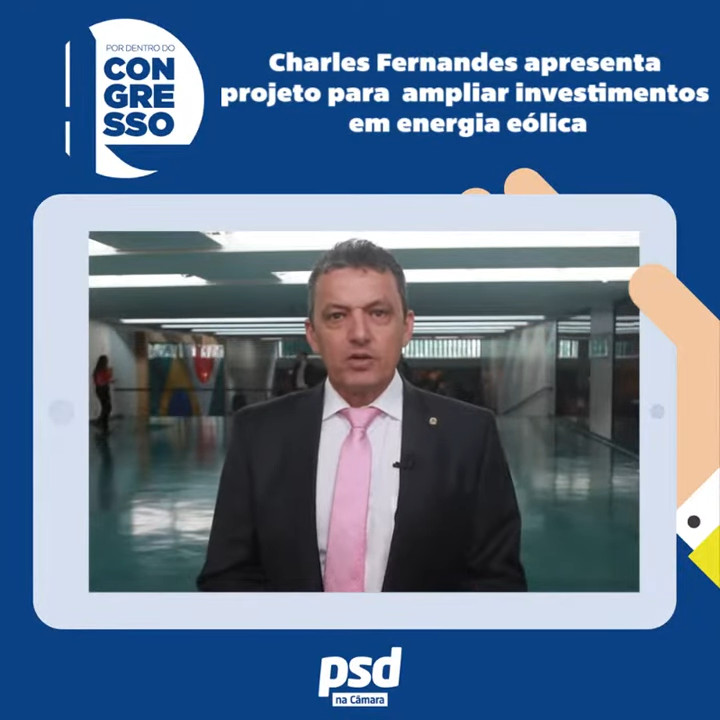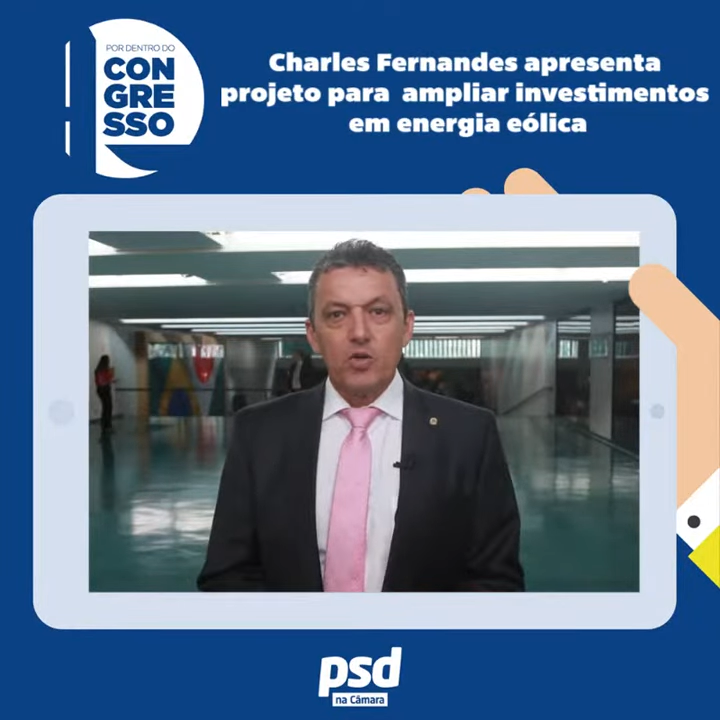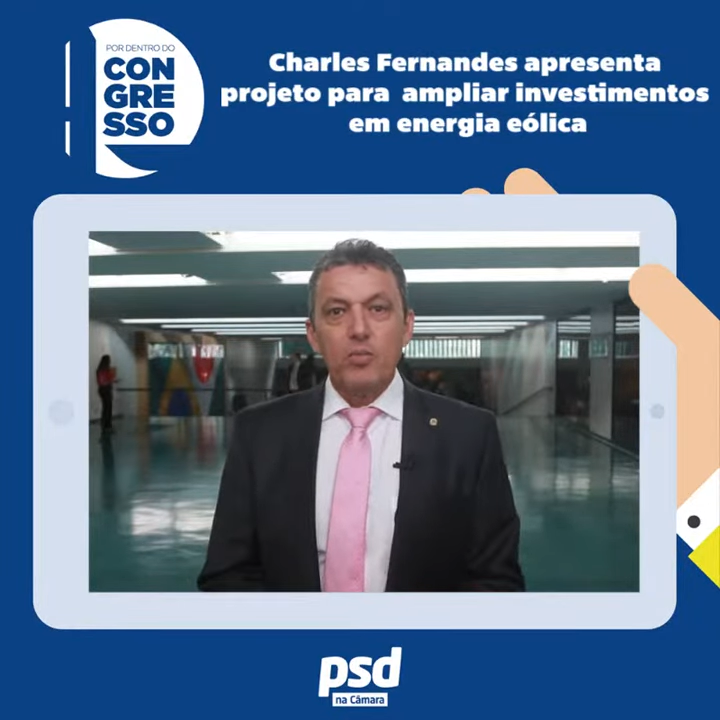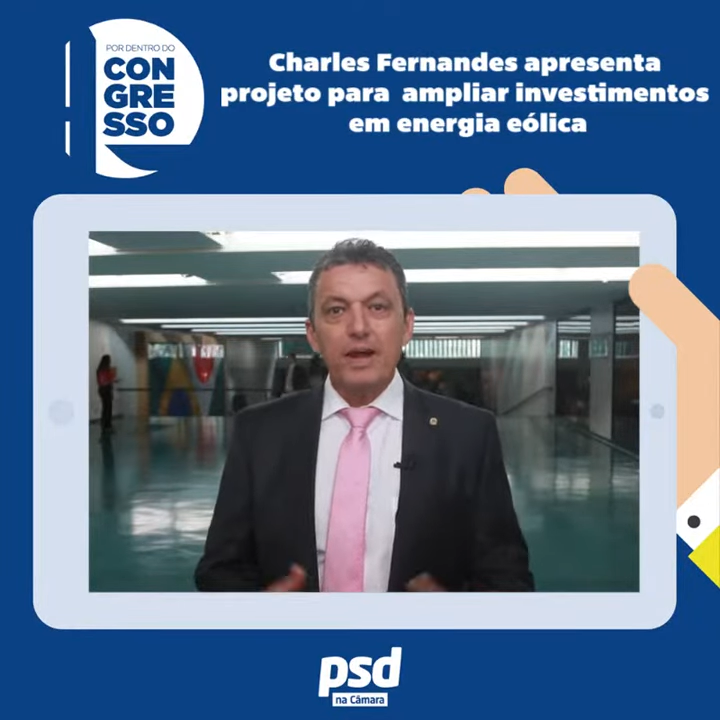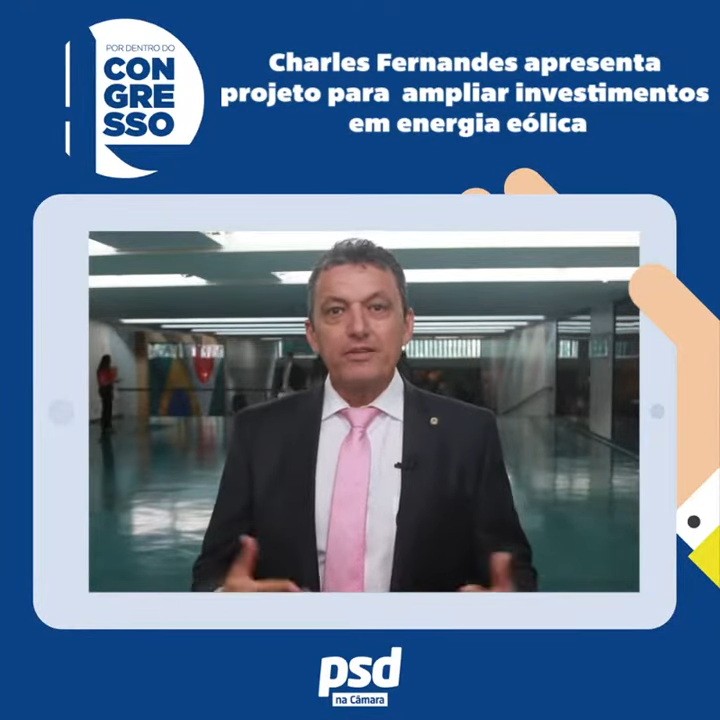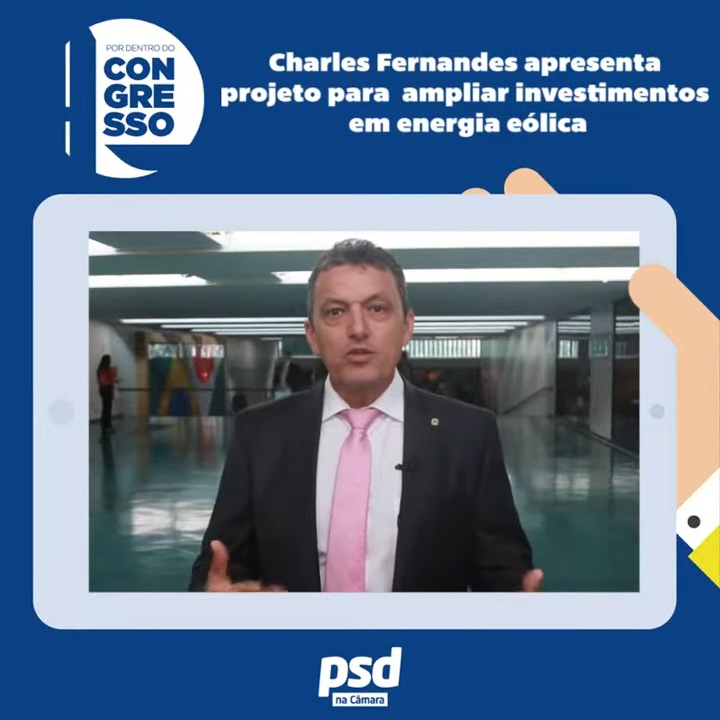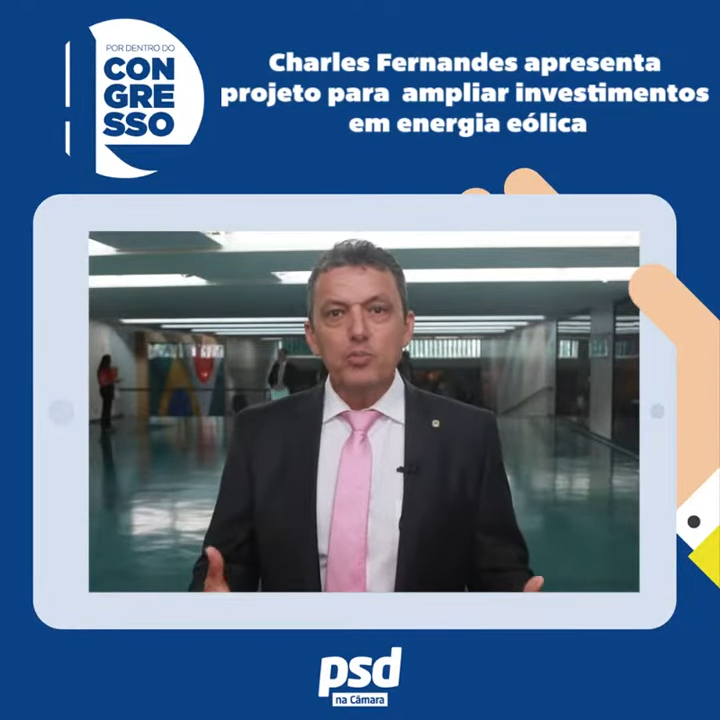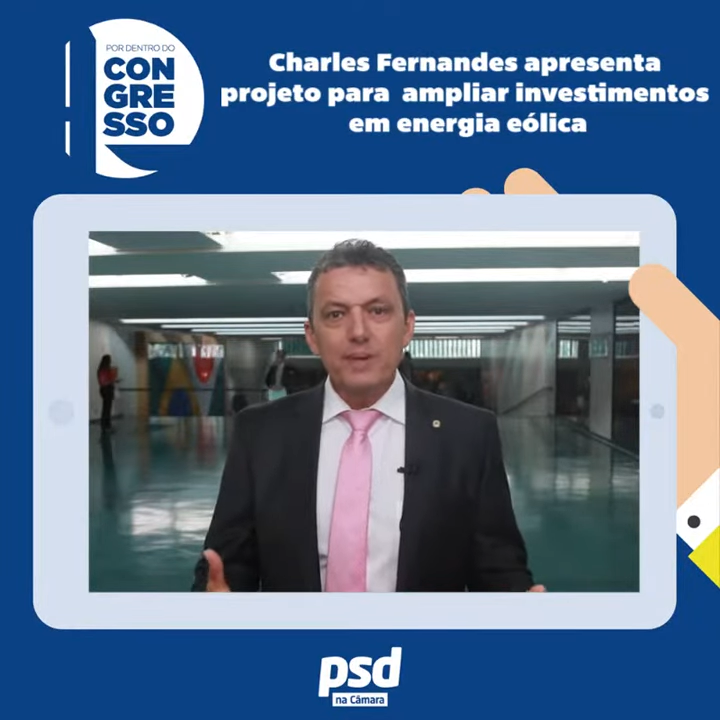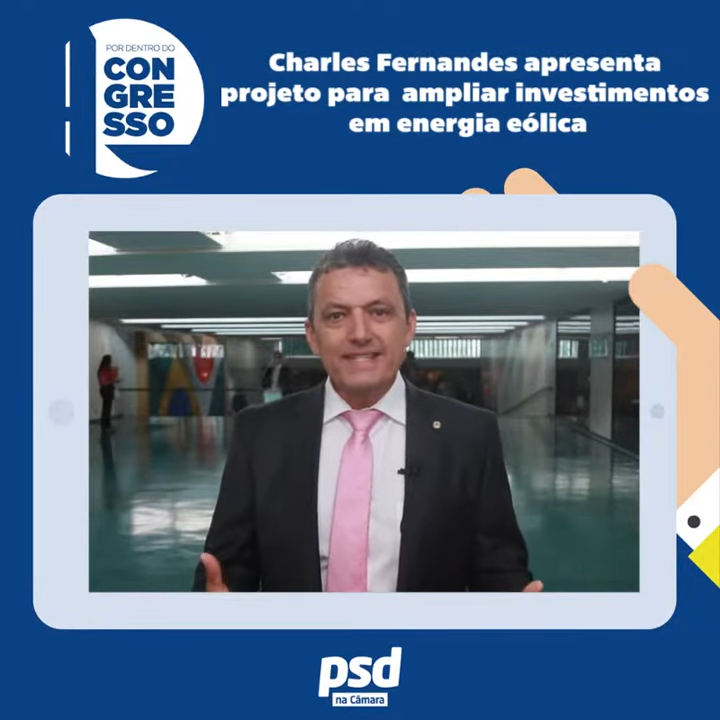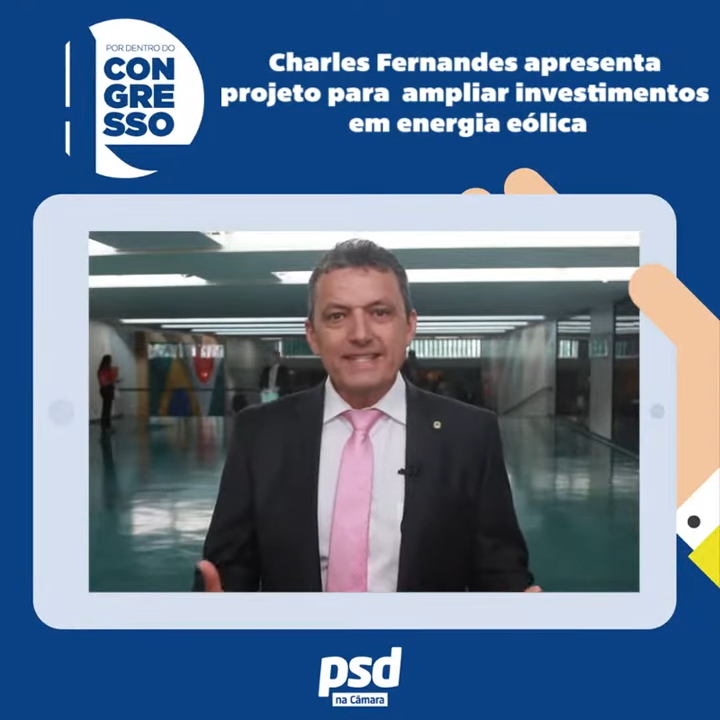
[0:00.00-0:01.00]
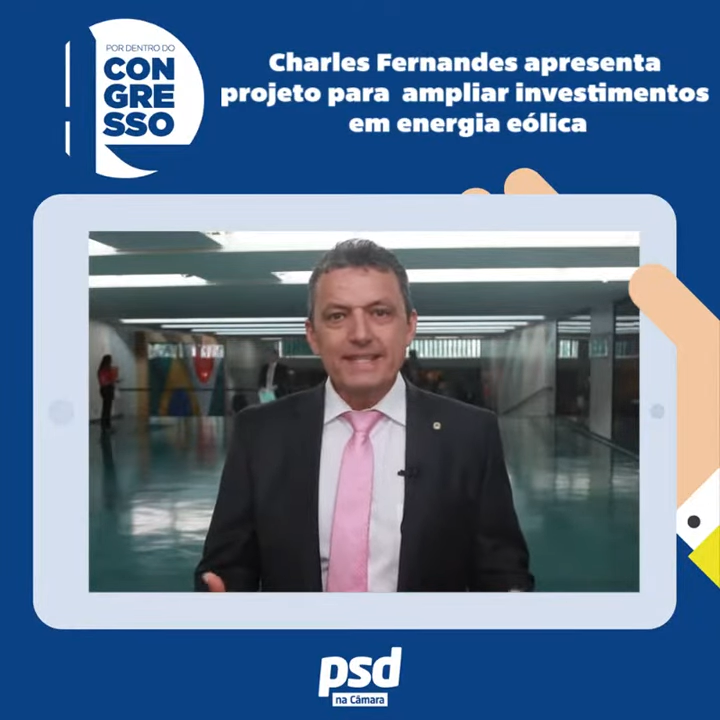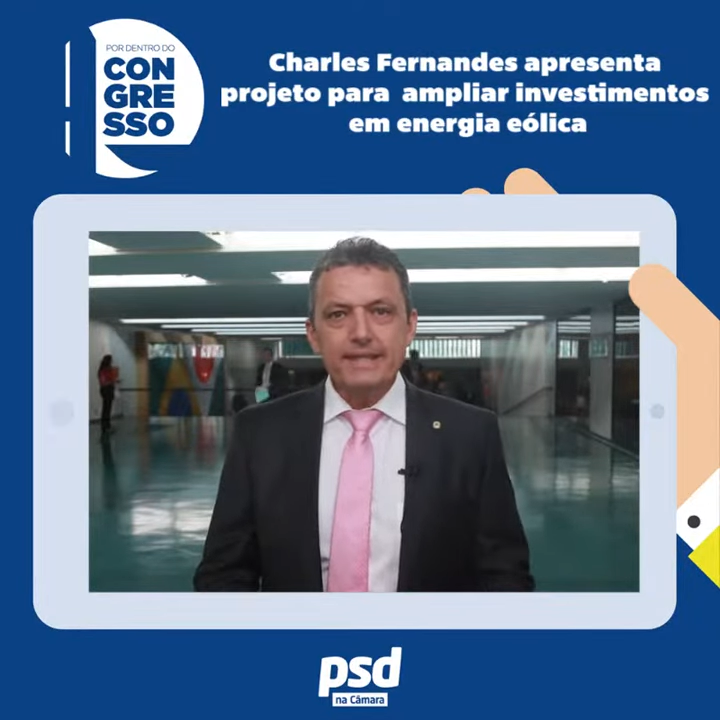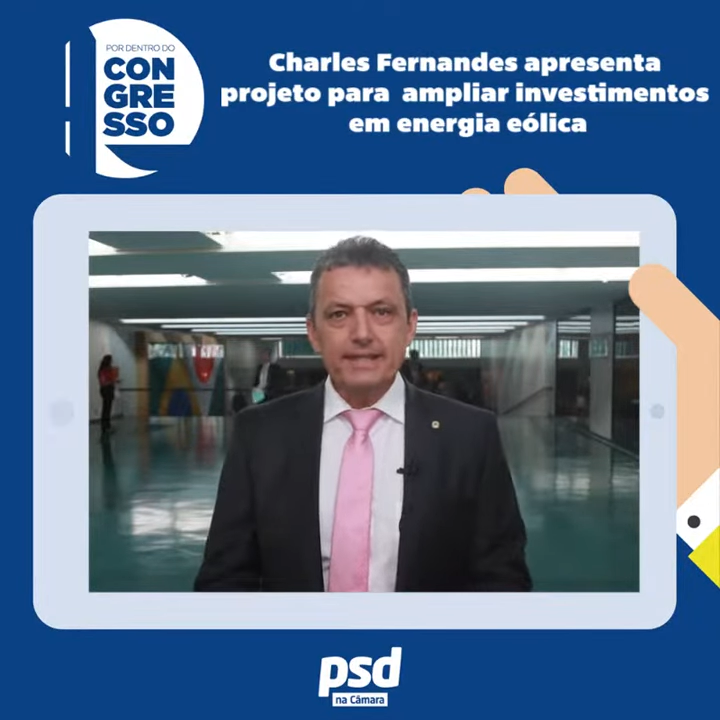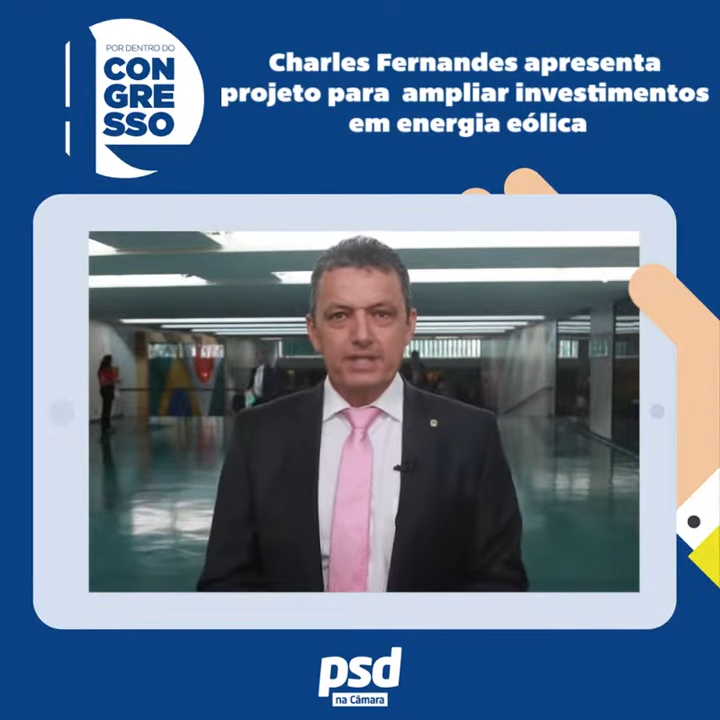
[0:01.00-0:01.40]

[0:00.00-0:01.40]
O Brasil precisa